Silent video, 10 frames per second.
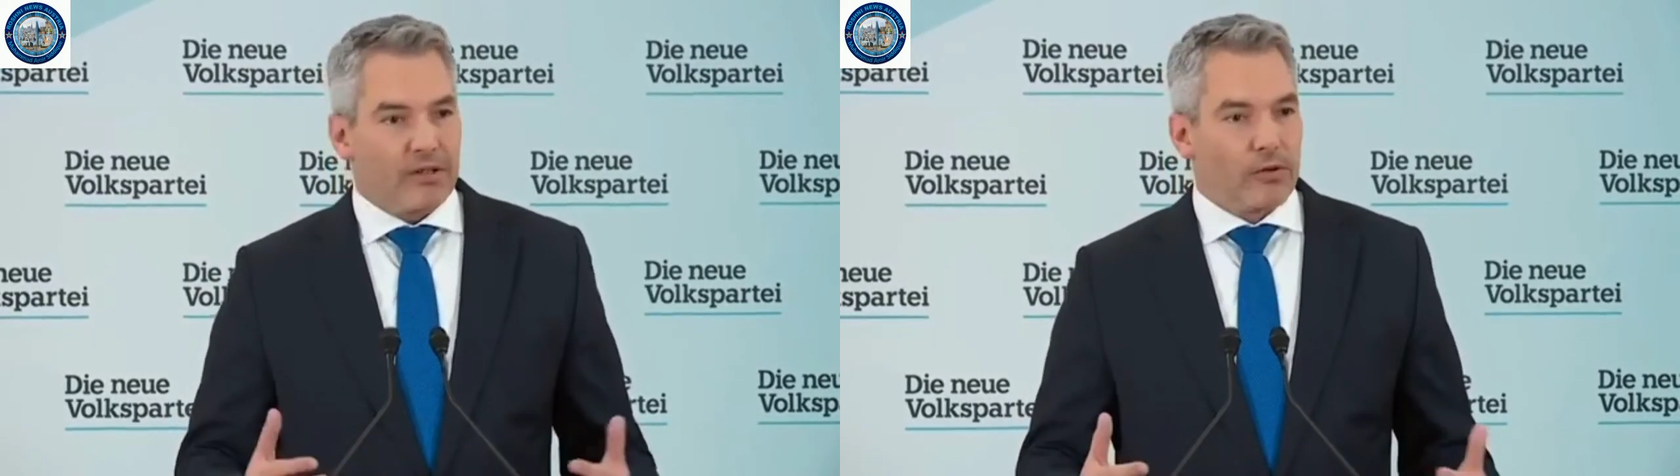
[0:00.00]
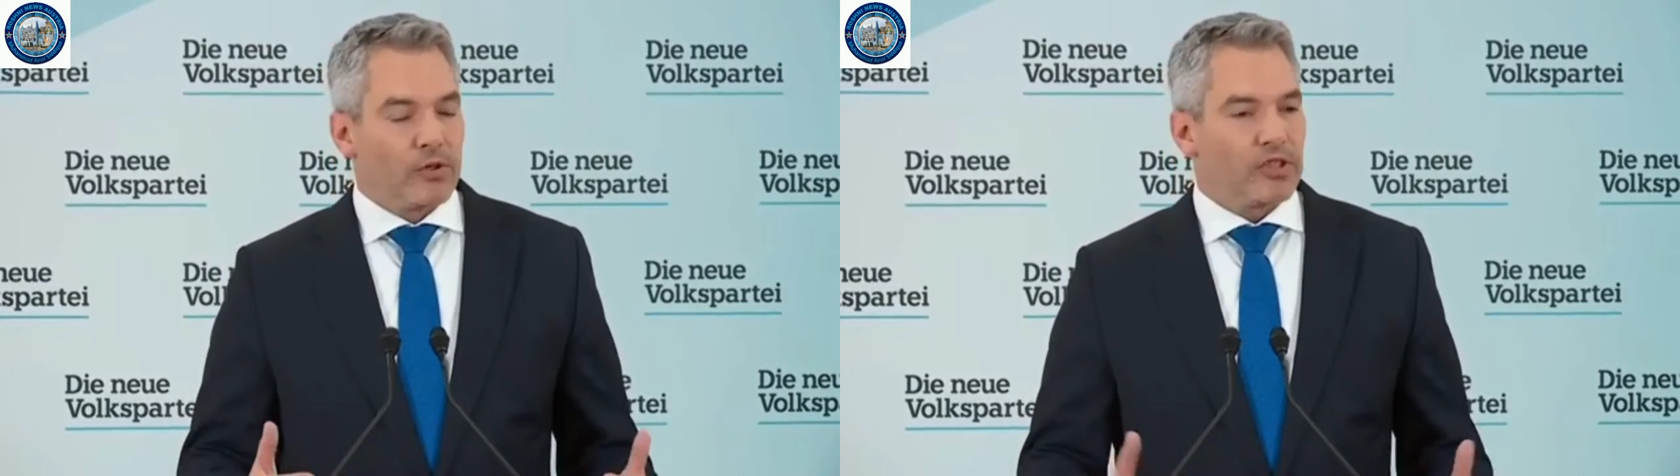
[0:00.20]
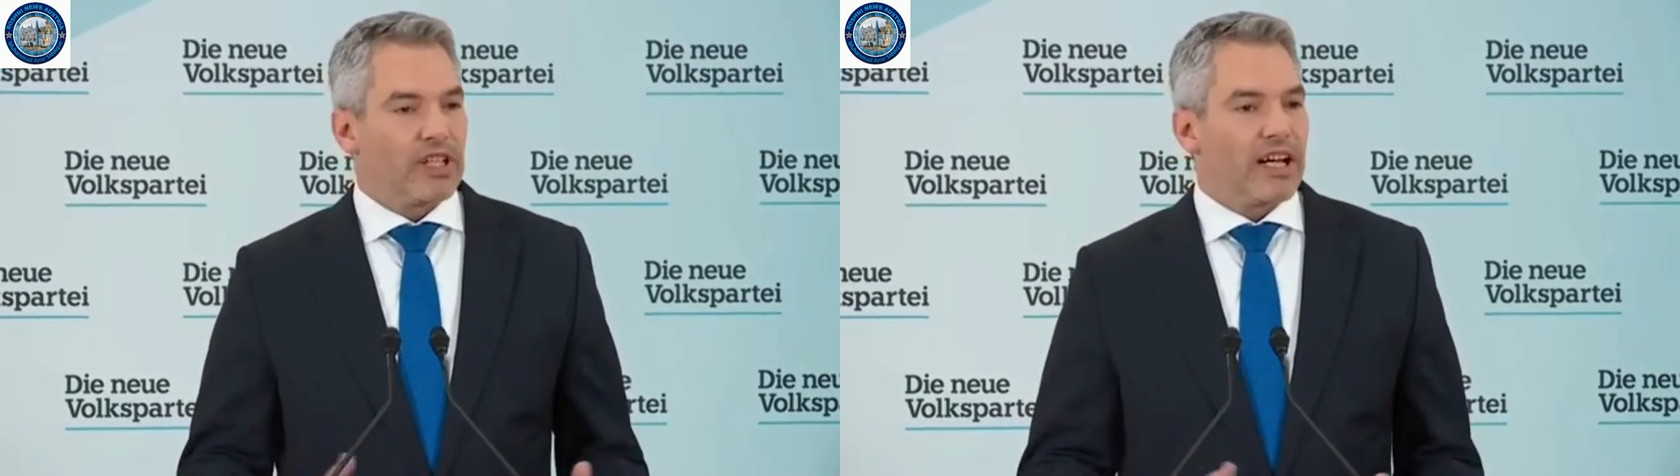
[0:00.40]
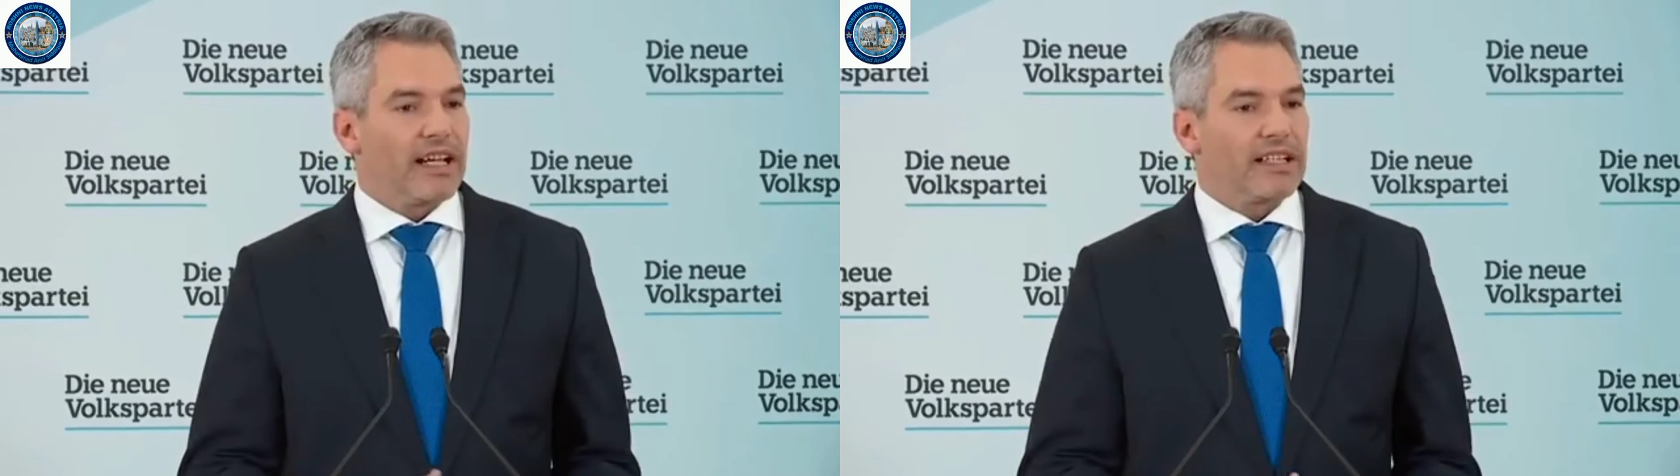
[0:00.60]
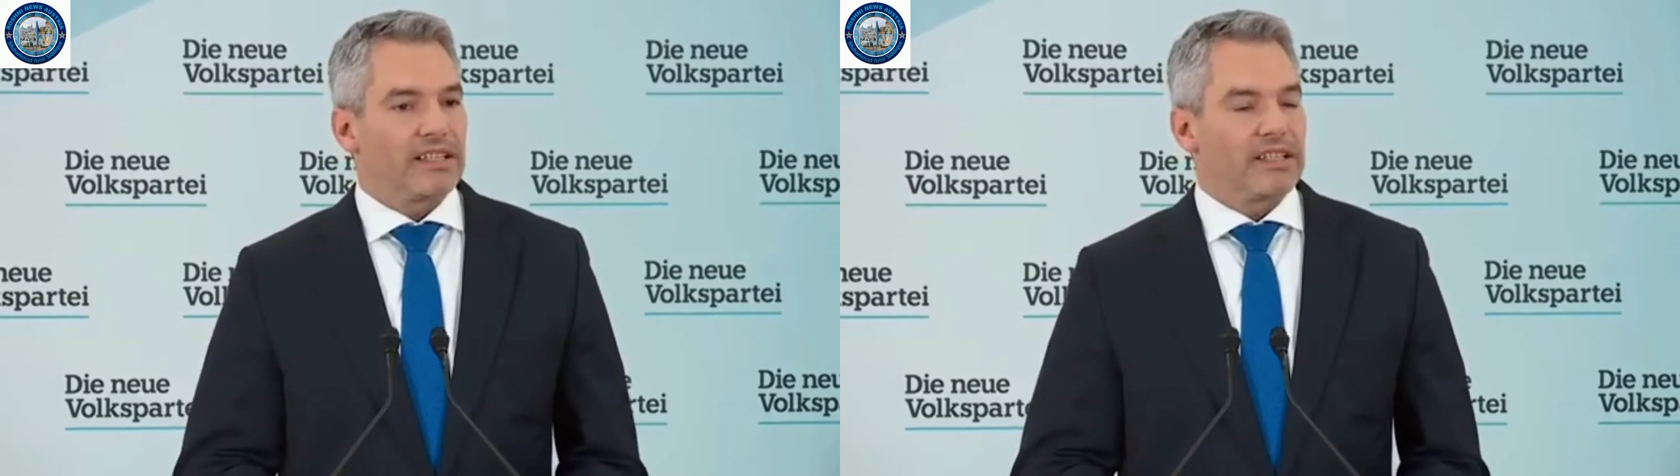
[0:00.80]

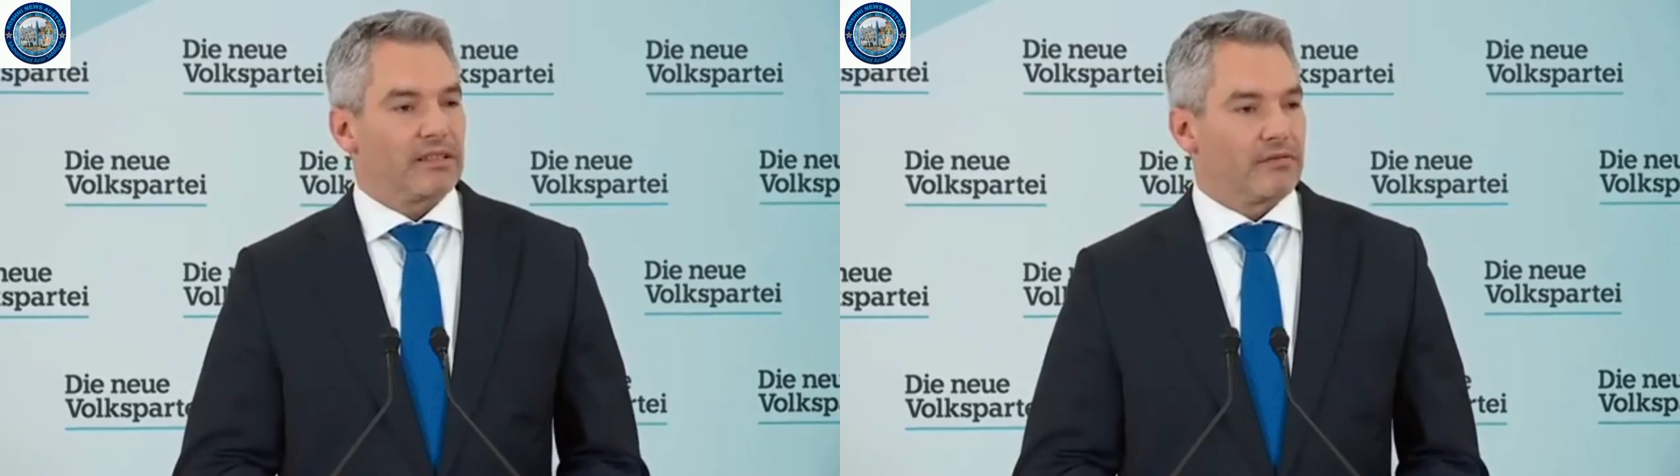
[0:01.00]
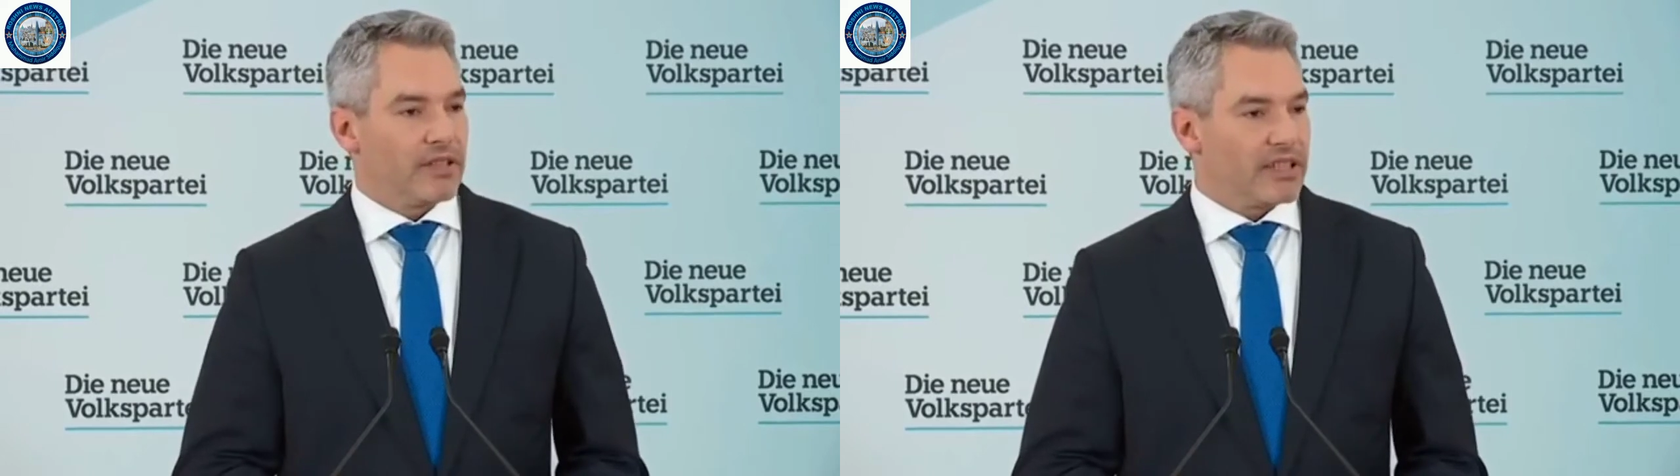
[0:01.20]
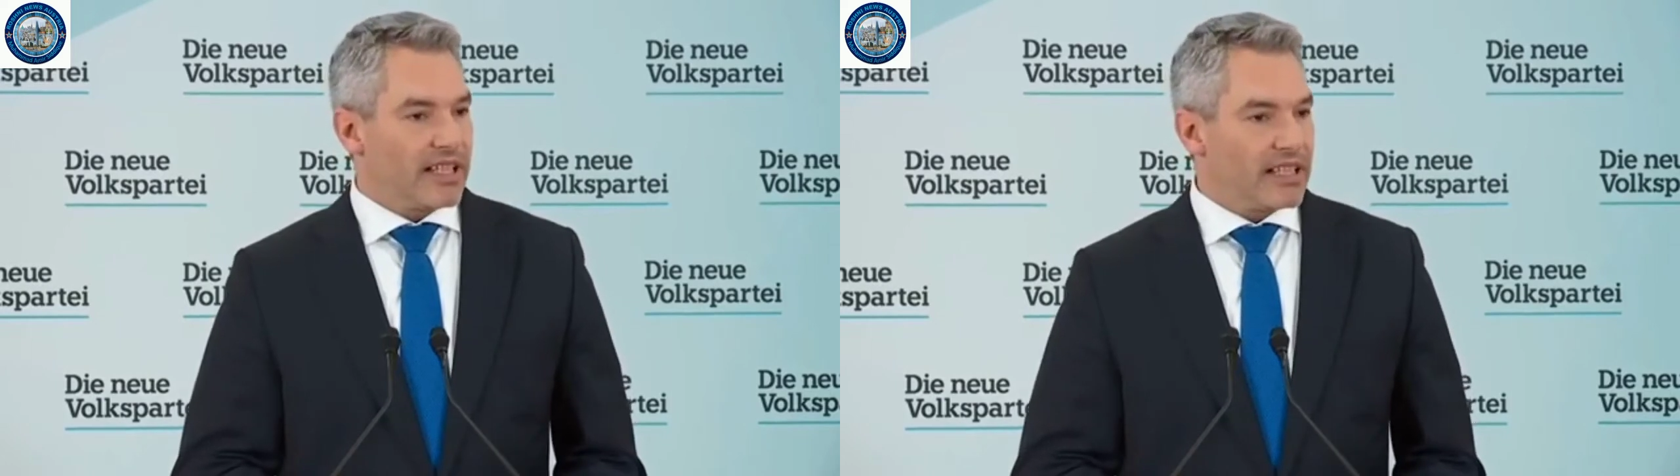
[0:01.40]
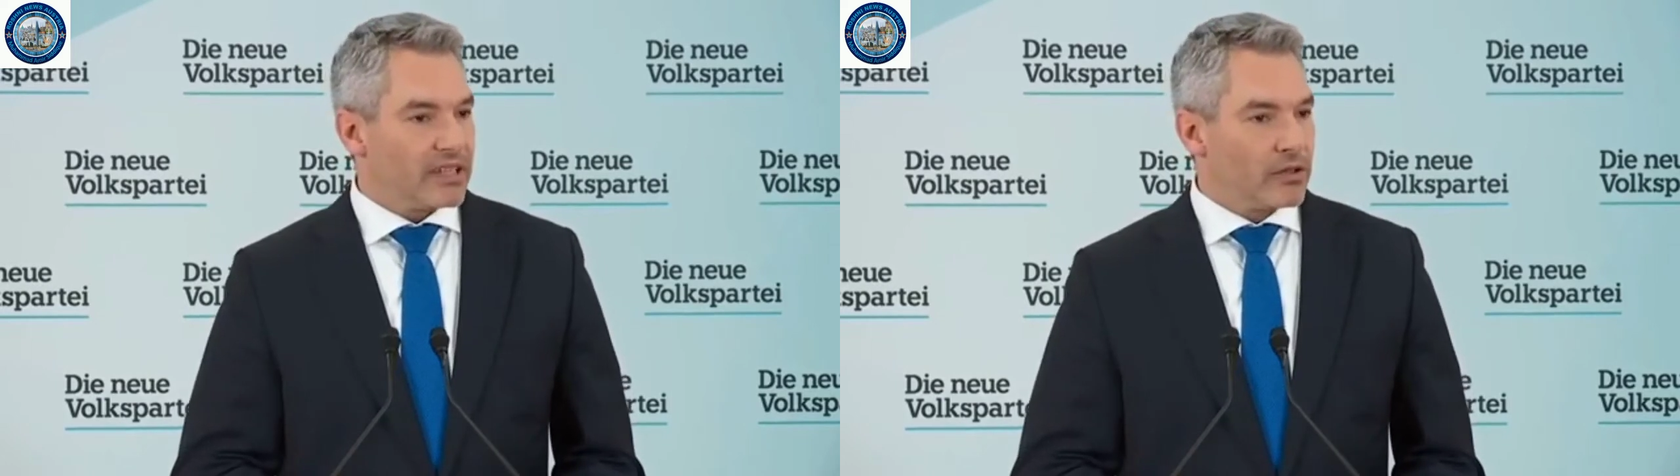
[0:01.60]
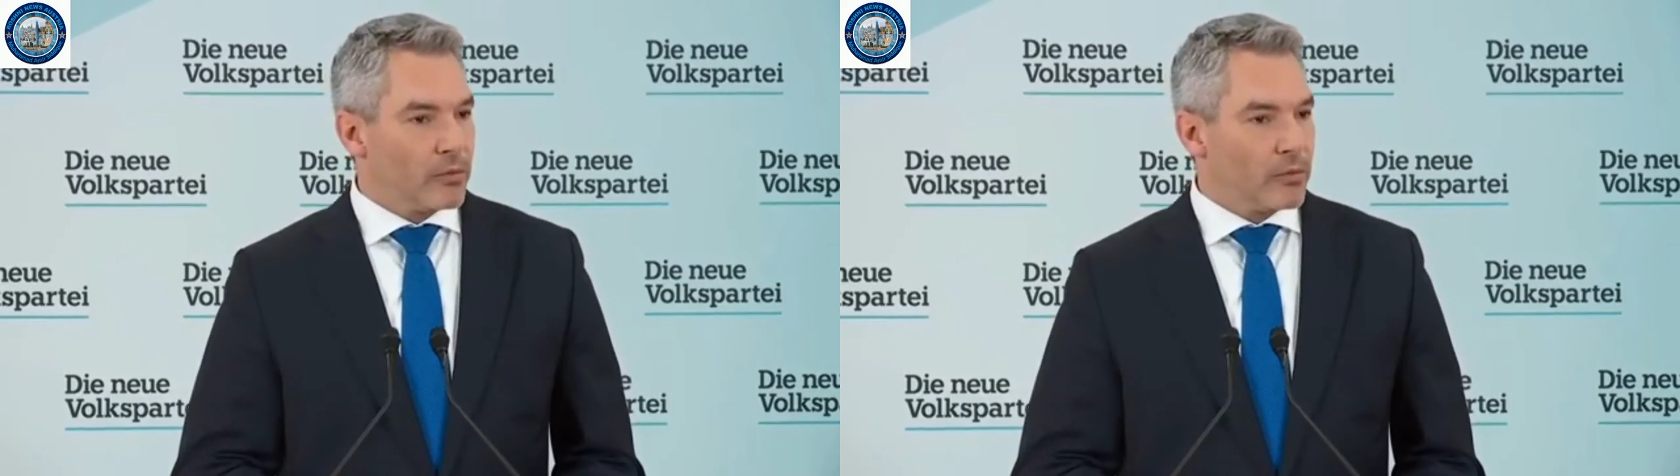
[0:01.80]
Österreichs vertreten,